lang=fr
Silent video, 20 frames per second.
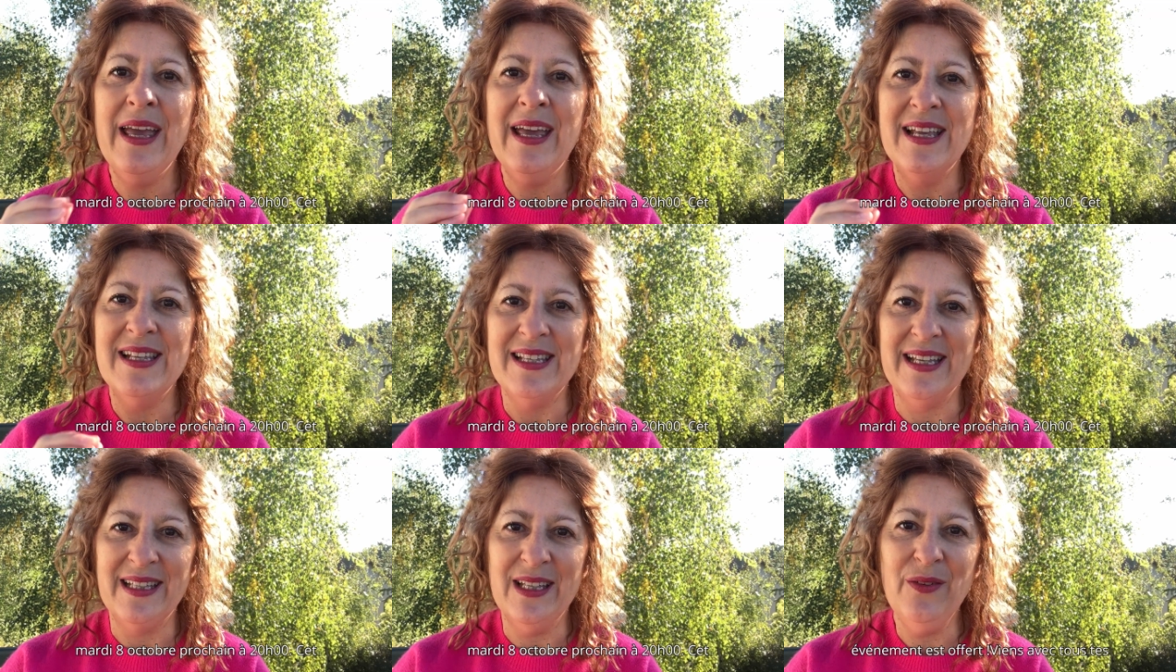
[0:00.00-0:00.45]

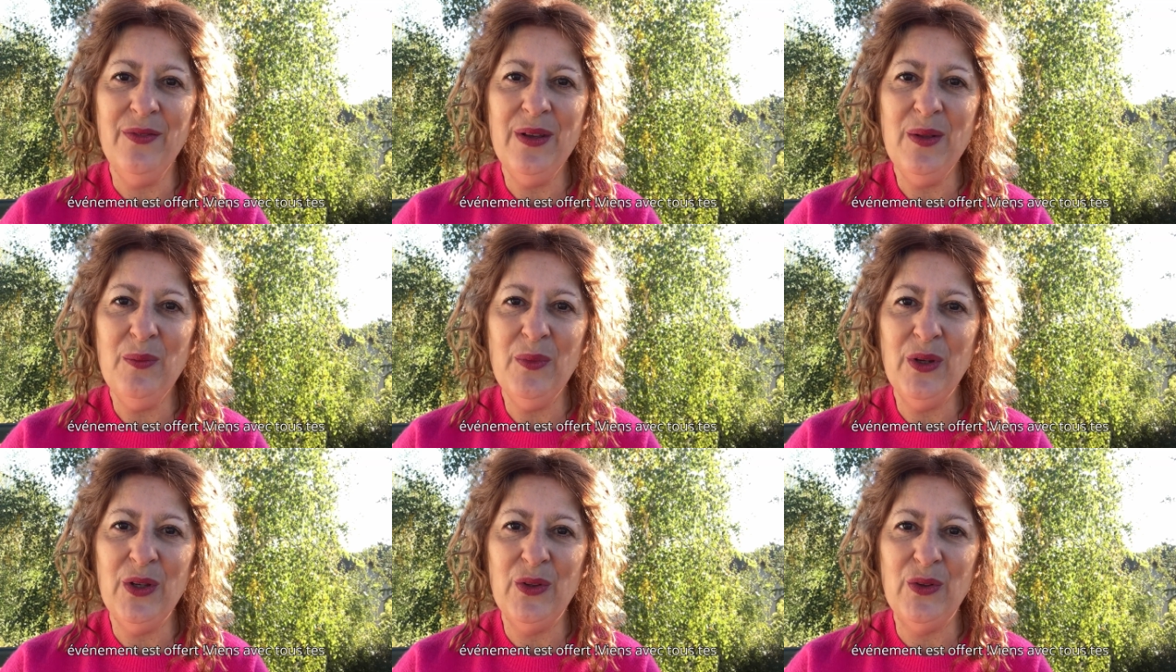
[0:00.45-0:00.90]
Cet
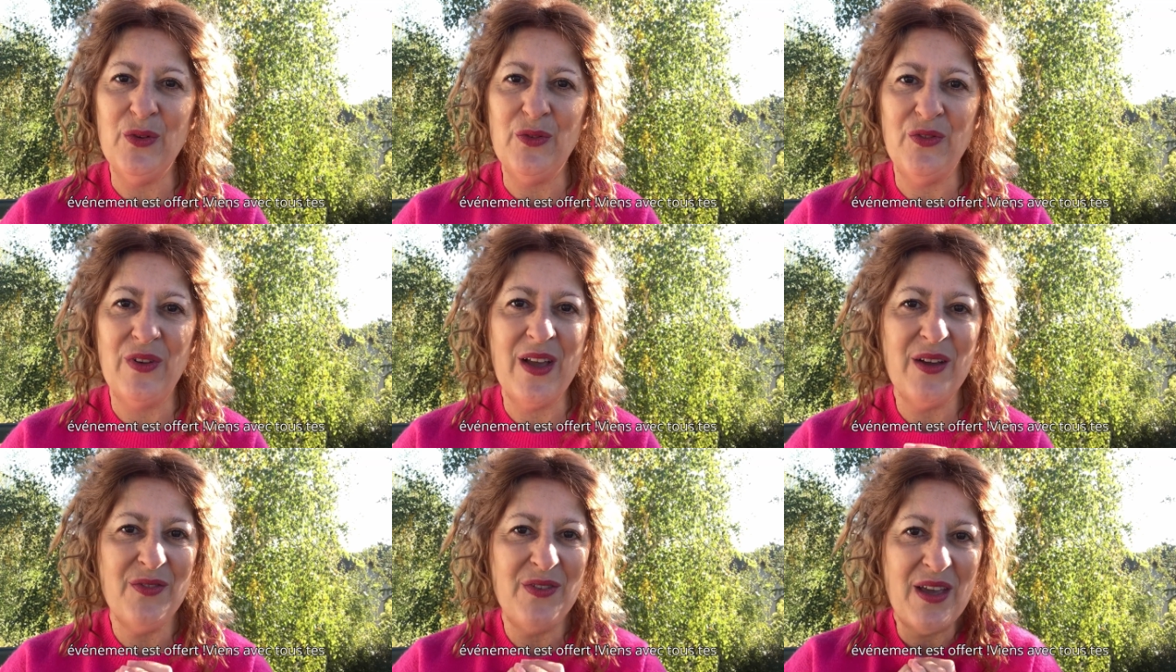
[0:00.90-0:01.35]
événement est
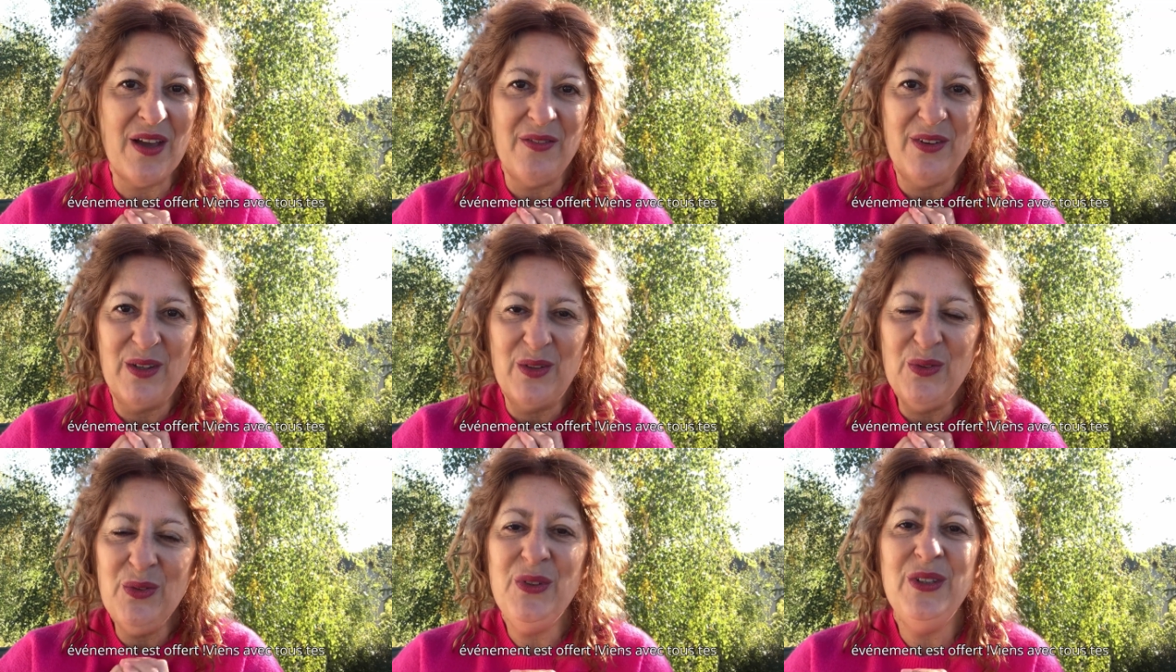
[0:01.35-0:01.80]
offert, viens
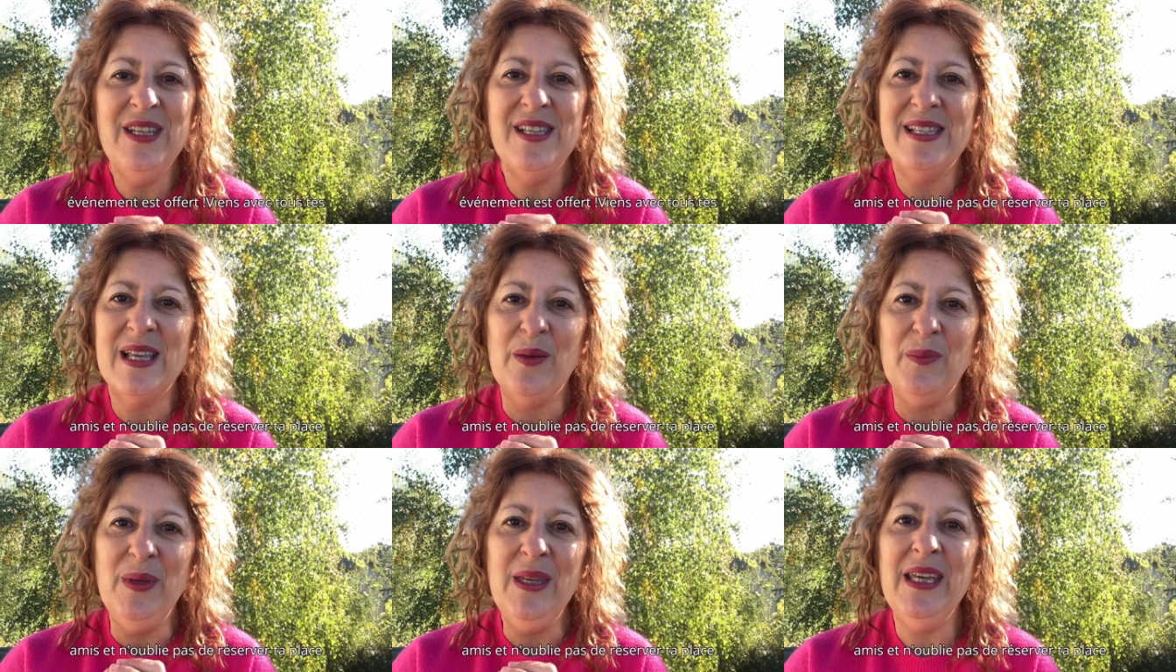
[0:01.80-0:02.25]
avec tous tes
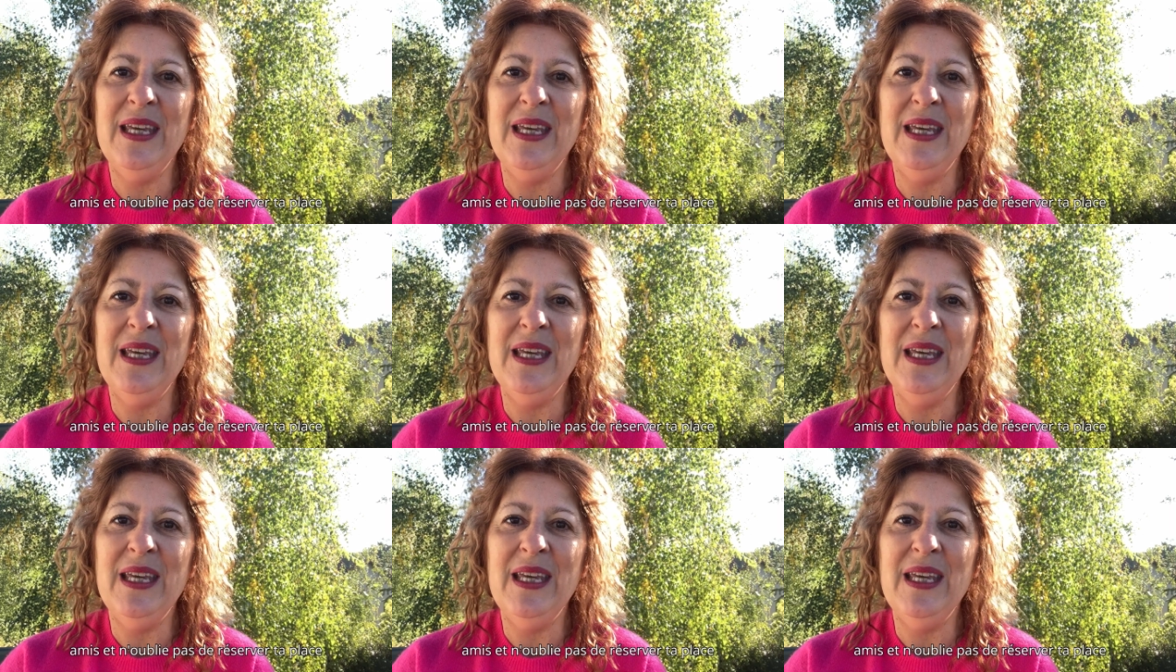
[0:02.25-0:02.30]
amis